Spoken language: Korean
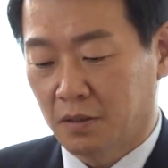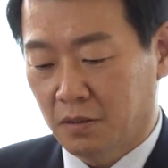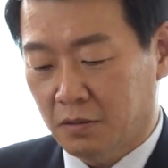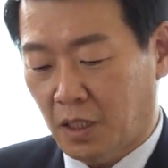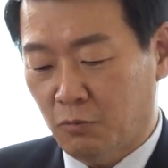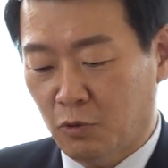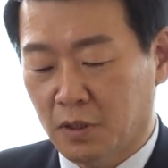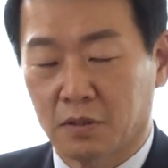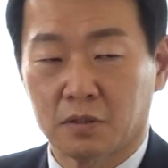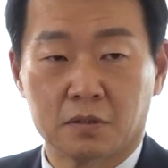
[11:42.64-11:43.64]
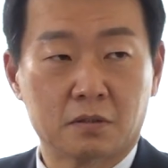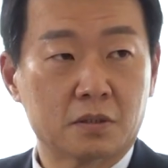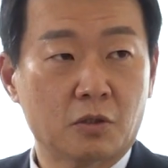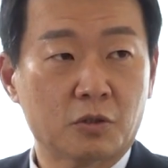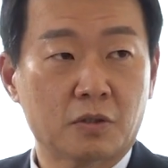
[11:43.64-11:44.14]
이 사무관들,
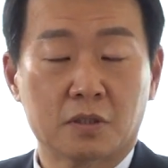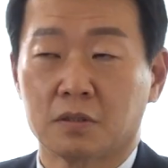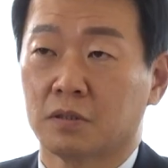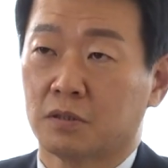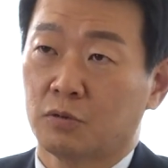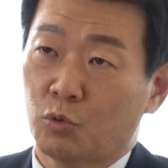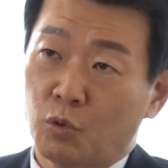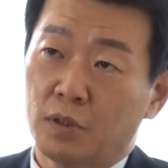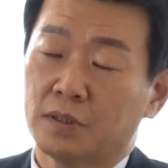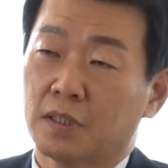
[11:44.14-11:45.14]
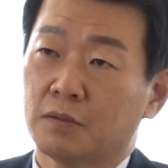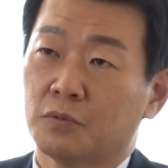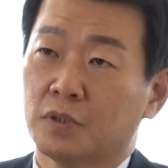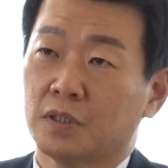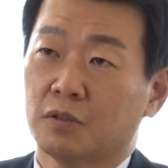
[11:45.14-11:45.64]
서기관들, 똑똑한
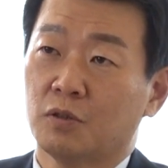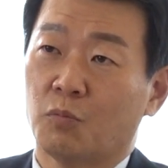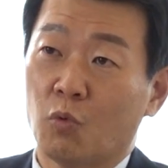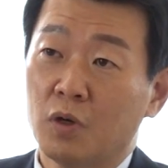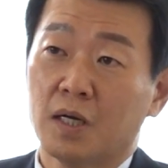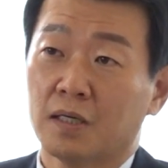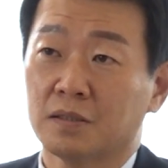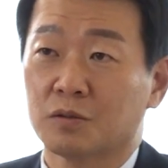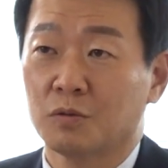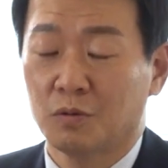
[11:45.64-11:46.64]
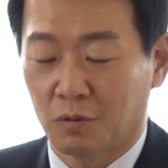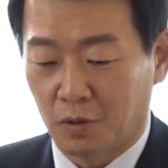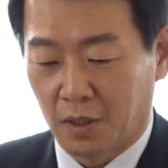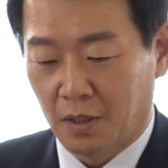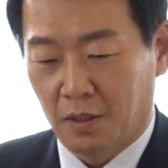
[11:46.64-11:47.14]
사람들이 이걸
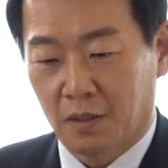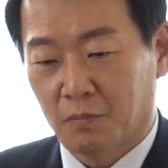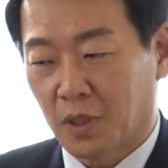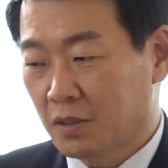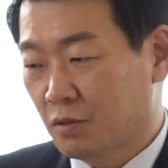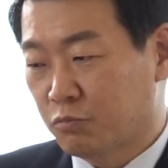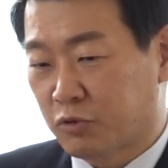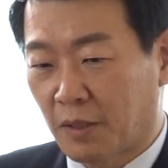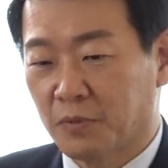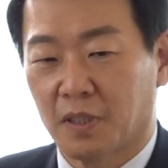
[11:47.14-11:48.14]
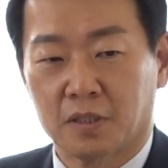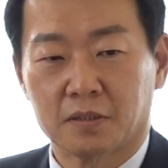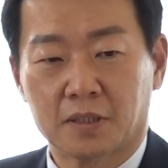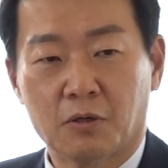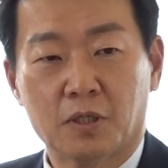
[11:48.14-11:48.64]
몰라가지고 막 이런
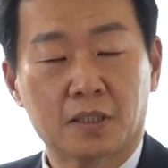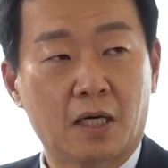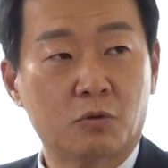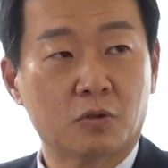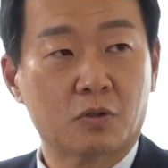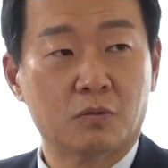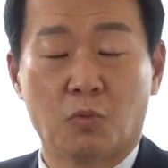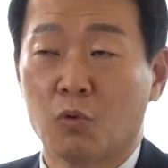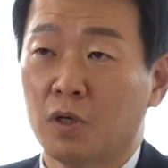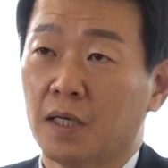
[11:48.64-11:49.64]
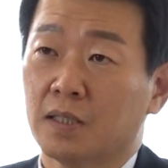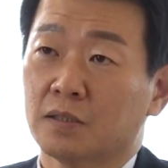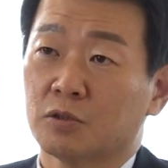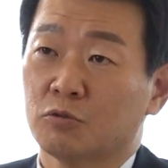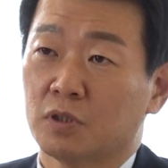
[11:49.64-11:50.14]
불합리한 상황이 나오는 거를
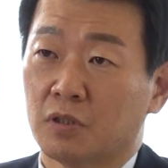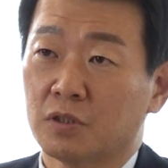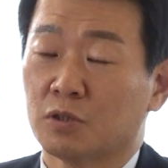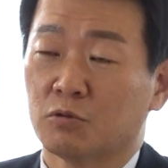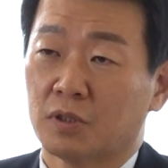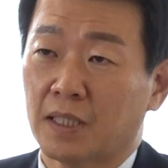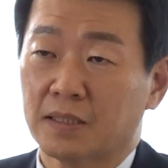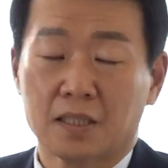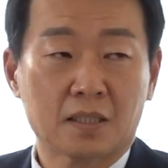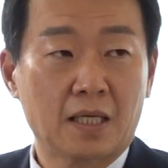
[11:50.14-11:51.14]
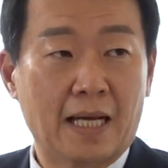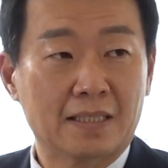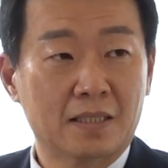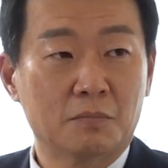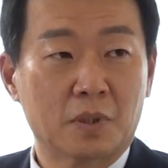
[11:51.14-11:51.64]
몰라가지고 이런 식으로 딱 자른 게
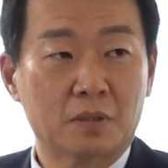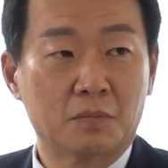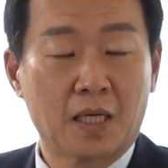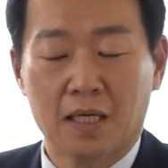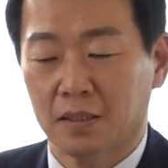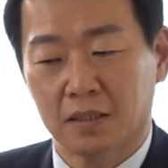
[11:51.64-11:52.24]
아니란 말입니다.